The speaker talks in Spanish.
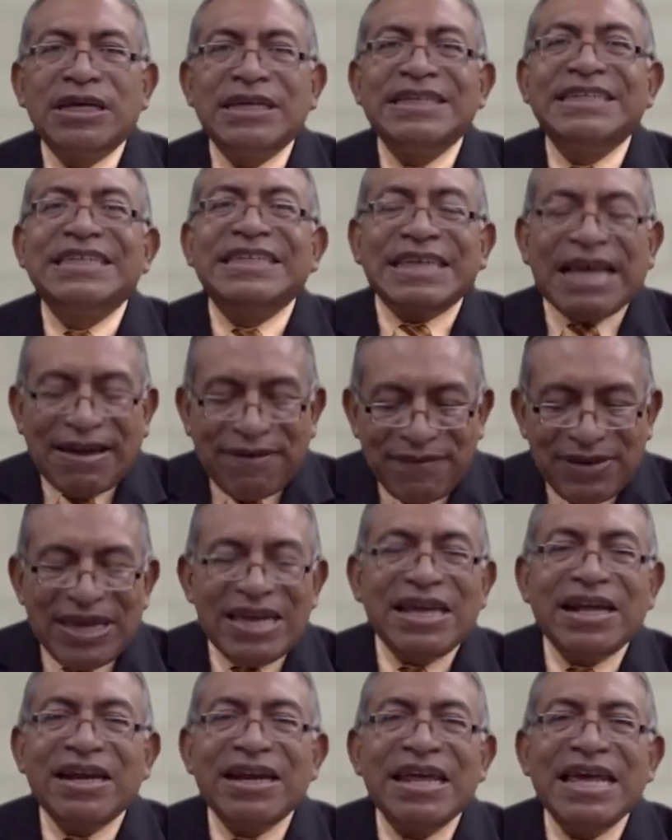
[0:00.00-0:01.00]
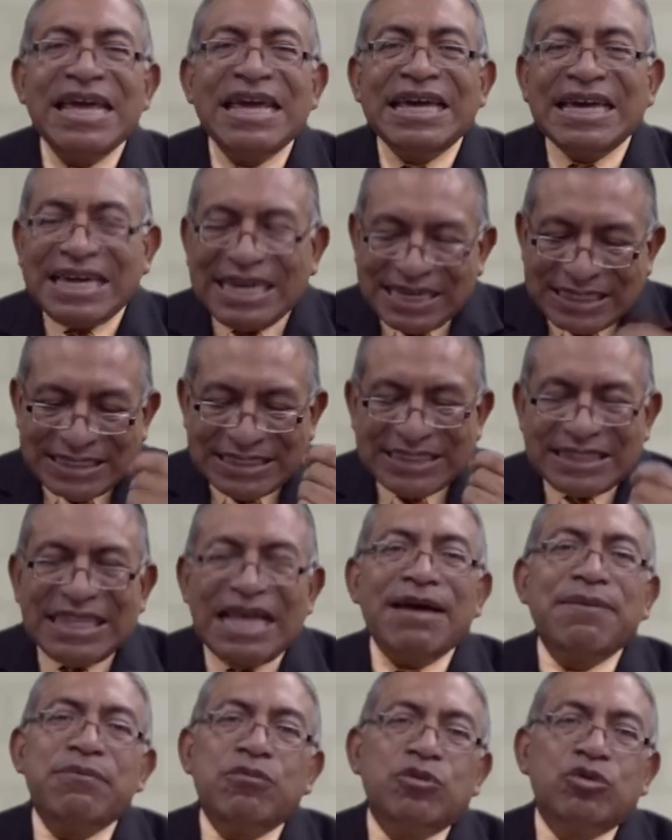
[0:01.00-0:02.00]
saber que
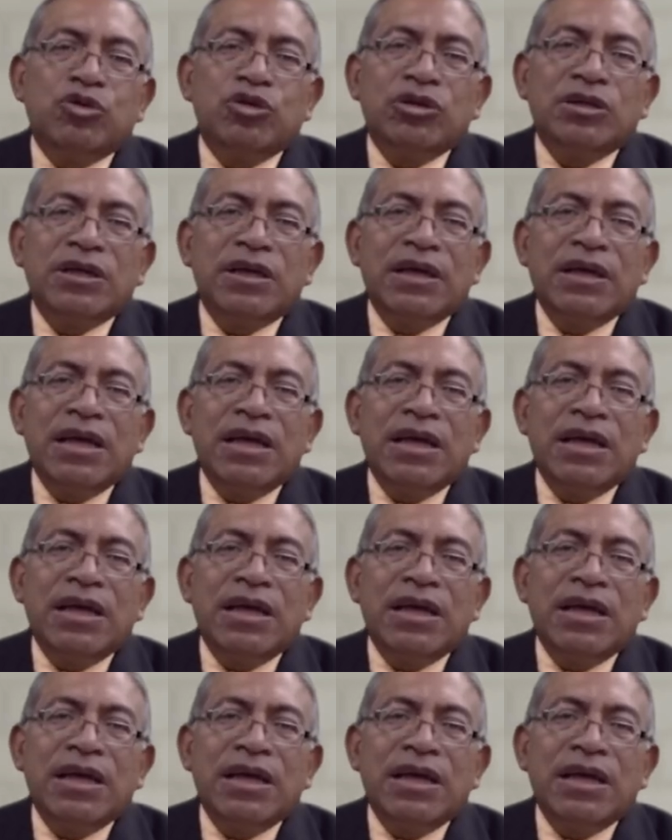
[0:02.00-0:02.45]
estamos